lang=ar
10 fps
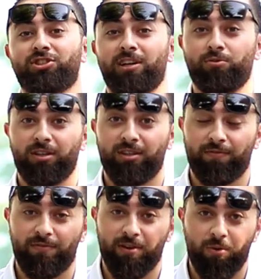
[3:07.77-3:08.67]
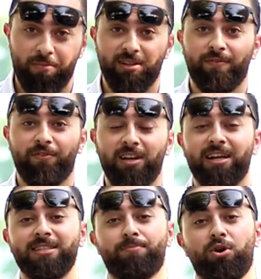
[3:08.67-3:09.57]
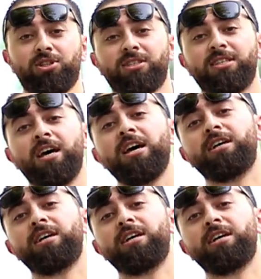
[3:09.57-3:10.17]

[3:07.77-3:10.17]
اشتغلت اعطيت او عملت فريلانس بروجكتس